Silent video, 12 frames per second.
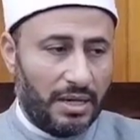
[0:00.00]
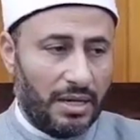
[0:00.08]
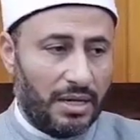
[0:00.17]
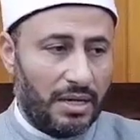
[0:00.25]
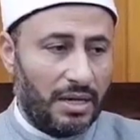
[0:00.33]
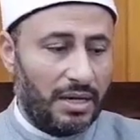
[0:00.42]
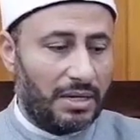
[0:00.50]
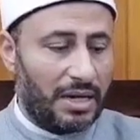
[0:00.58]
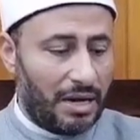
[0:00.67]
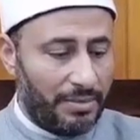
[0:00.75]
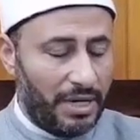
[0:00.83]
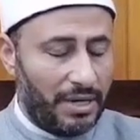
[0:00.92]
آه،
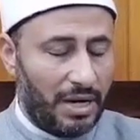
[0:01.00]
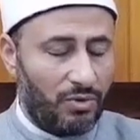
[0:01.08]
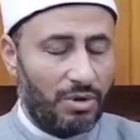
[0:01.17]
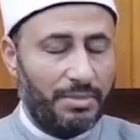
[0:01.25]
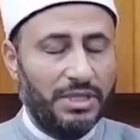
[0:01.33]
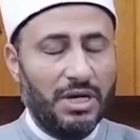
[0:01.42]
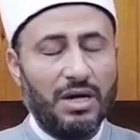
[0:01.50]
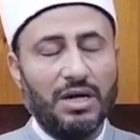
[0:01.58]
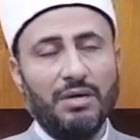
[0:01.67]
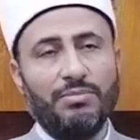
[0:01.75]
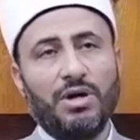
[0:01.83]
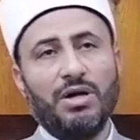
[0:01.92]
الكعبة أو لما دخل
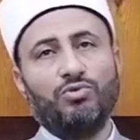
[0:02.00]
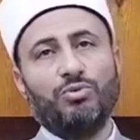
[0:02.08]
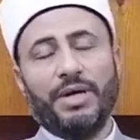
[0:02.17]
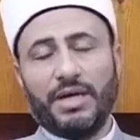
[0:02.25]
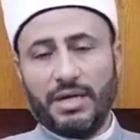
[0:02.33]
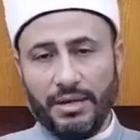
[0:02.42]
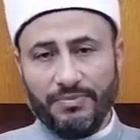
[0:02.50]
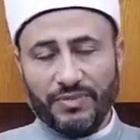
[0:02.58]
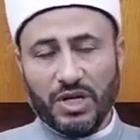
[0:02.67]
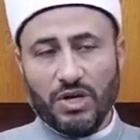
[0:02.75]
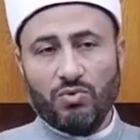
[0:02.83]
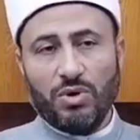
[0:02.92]
أبرهة مكة
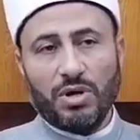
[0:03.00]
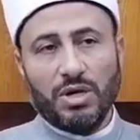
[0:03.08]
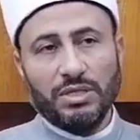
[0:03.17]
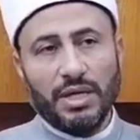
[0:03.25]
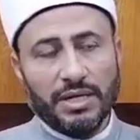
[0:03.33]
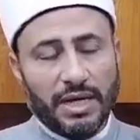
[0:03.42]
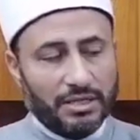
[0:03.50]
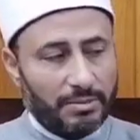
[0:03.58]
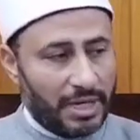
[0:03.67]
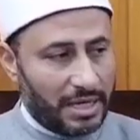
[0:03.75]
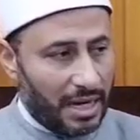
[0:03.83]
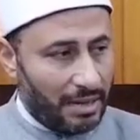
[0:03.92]
وأراد أن يهدم
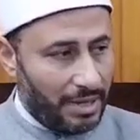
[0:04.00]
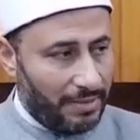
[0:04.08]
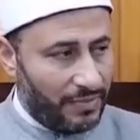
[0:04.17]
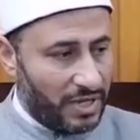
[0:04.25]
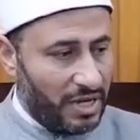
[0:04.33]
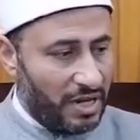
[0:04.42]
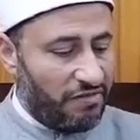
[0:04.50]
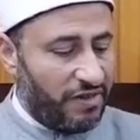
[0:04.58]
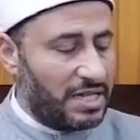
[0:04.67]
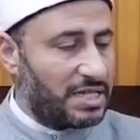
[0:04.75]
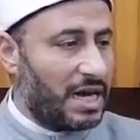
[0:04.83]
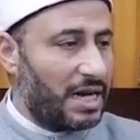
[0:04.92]
الكعبة
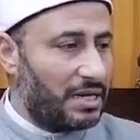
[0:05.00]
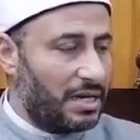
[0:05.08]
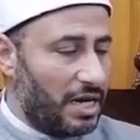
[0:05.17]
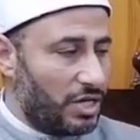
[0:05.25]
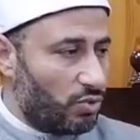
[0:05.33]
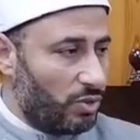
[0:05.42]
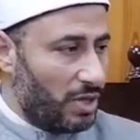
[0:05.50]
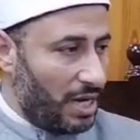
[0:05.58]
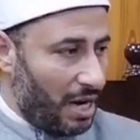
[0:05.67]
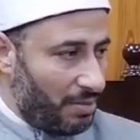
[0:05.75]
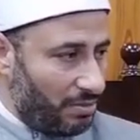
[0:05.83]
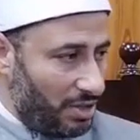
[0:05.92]
فزع الناس إلى
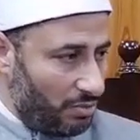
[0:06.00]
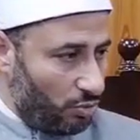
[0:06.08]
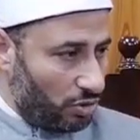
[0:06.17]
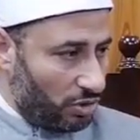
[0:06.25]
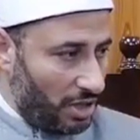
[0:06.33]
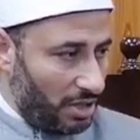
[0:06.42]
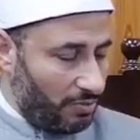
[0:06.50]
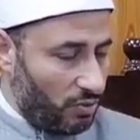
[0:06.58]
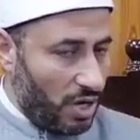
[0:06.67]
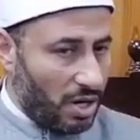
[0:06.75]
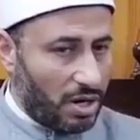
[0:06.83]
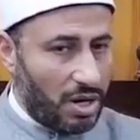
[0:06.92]
عبد المطلب
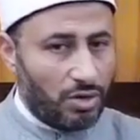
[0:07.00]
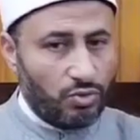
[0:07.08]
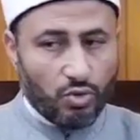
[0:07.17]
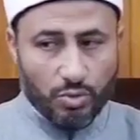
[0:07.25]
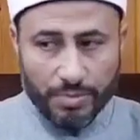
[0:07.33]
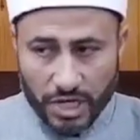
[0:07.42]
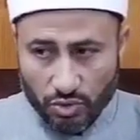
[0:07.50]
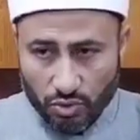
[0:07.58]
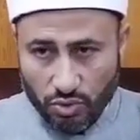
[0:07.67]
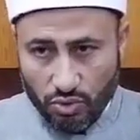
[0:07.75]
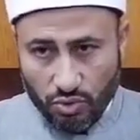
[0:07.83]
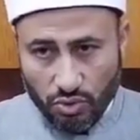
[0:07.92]
وأرادوا
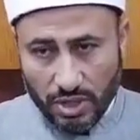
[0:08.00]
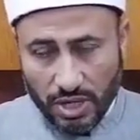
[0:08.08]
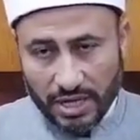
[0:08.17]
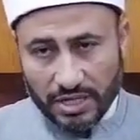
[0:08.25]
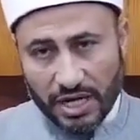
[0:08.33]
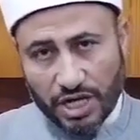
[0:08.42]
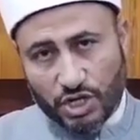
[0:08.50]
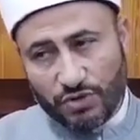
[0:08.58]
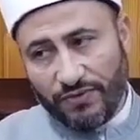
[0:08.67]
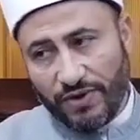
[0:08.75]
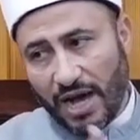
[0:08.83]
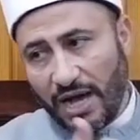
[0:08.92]
منه أن
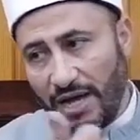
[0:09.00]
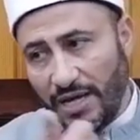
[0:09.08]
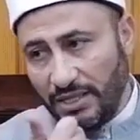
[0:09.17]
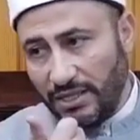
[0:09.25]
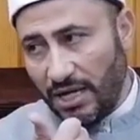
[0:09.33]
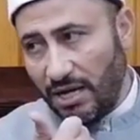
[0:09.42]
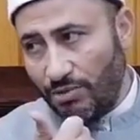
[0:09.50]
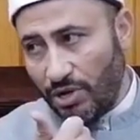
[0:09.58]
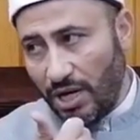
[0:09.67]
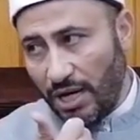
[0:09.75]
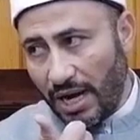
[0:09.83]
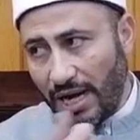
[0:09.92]
يشفع عند
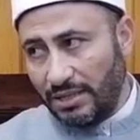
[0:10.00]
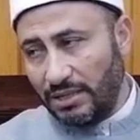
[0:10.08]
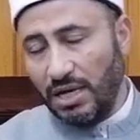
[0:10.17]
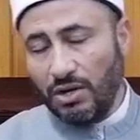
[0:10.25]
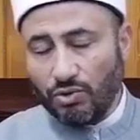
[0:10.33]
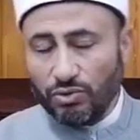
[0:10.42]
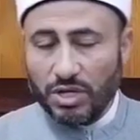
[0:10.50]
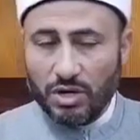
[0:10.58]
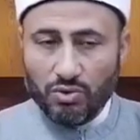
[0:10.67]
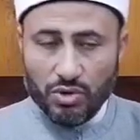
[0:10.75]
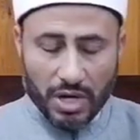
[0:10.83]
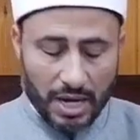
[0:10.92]
أبرهة حتى
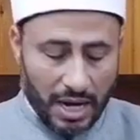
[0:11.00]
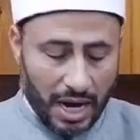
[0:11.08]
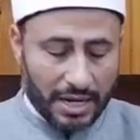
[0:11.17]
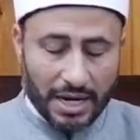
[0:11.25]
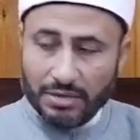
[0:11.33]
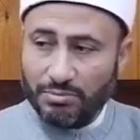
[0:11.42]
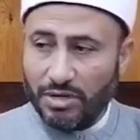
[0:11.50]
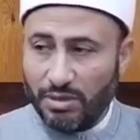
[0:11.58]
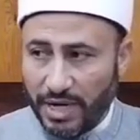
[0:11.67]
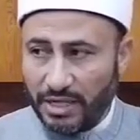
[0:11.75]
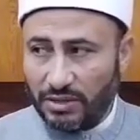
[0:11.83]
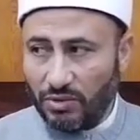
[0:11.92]
يرده عن هدم
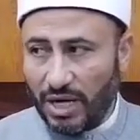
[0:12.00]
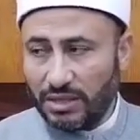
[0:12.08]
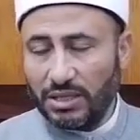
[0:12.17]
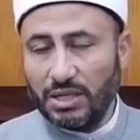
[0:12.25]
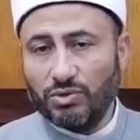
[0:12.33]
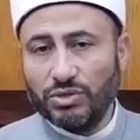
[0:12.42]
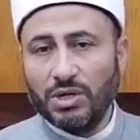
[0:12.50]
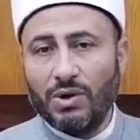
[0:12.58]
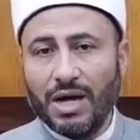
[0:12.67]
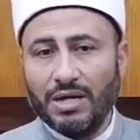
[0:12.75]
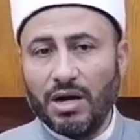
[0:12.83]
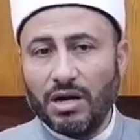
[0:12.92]
البيت وحتى يرده
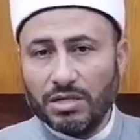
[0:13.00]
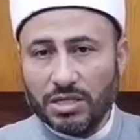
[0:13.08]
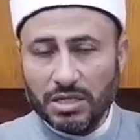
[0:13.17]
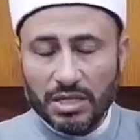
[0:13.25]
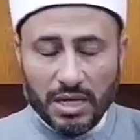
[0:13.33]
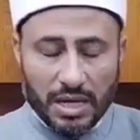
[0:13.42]
عن أخذ